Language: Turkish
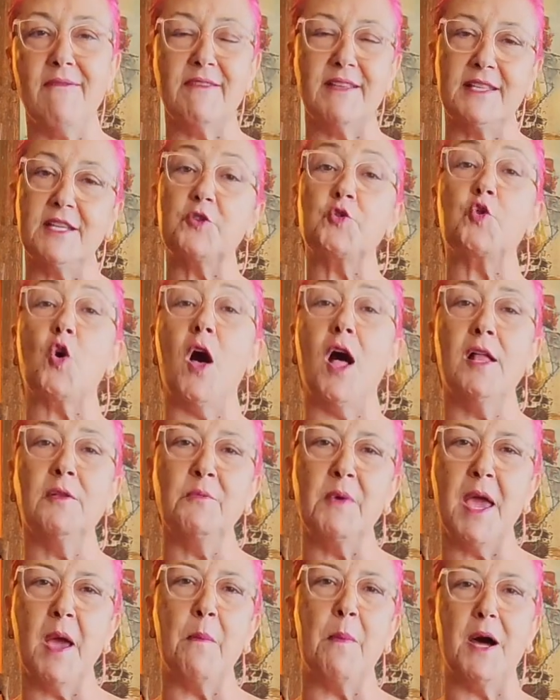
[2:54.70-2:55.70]
ve de
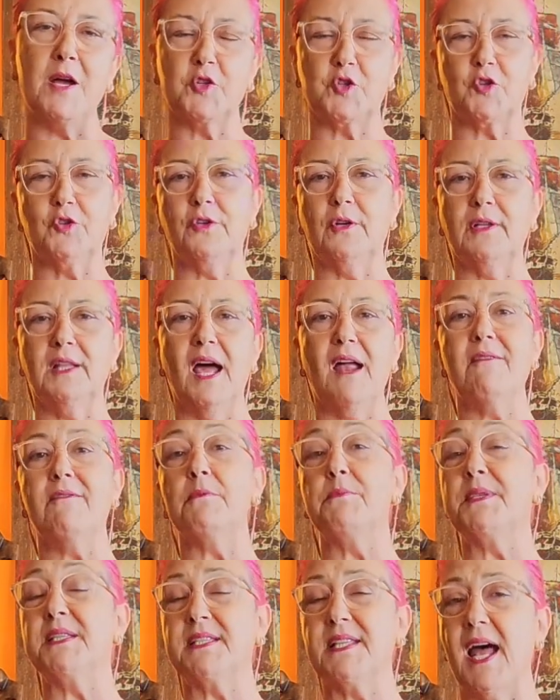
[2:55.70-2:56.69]
çoğalmaya başlıyorlar ve
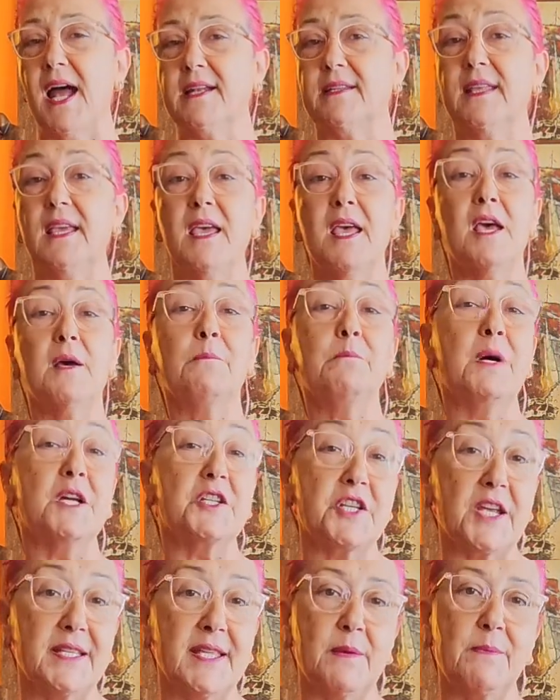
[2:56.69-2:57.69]
bizler de
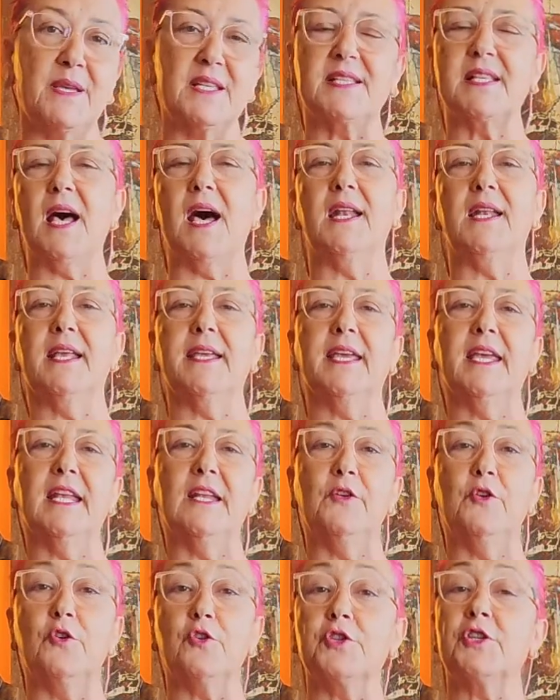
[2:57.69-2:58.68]
baş edemez hale
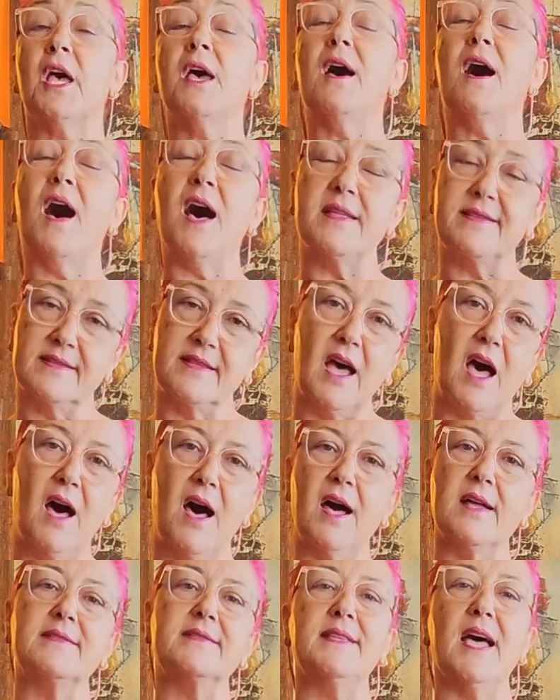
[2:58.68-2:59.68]
geliyoruz. Hatta
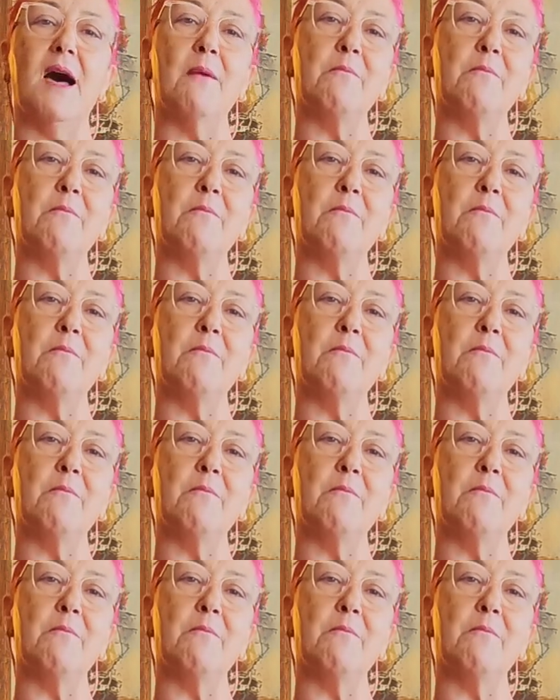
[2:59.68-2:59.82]
hatta